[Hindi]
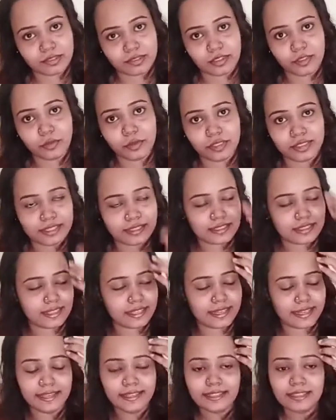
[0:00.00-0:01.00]
क्योंकि
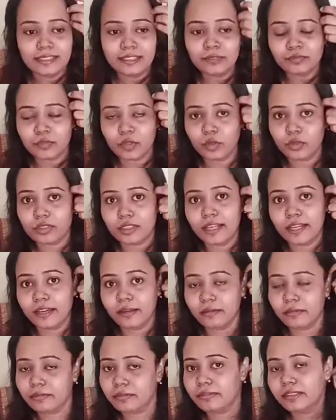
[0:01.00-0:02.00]
थर्सडे है तो इसलिए
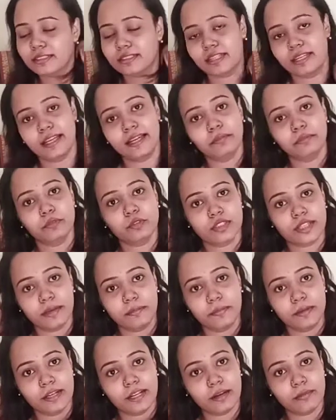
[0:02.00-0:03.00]
इसलिए मुझे
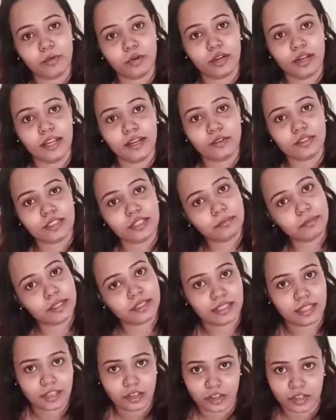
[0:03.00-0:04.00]
बिना बोले उसने
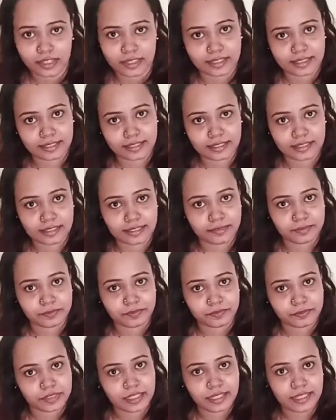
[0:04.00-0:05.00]
मछली ऑर्डर कर दिया
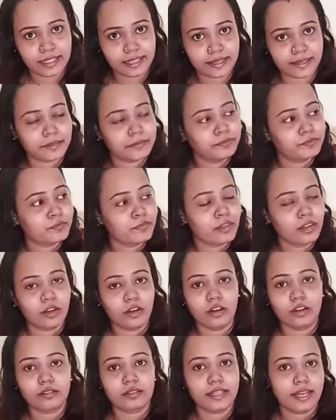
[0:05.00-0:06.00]
ठीक है
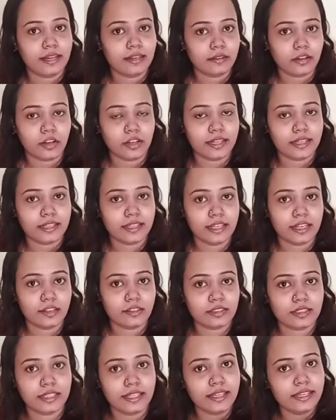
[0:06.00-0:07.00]
और क्या ऑर्डर किया
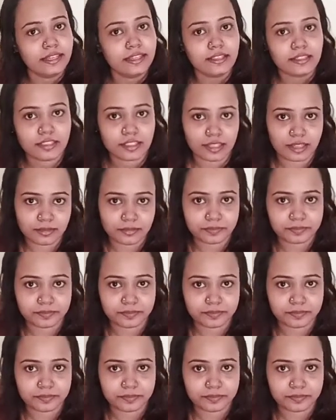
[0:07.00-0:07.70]
उसने हिलसा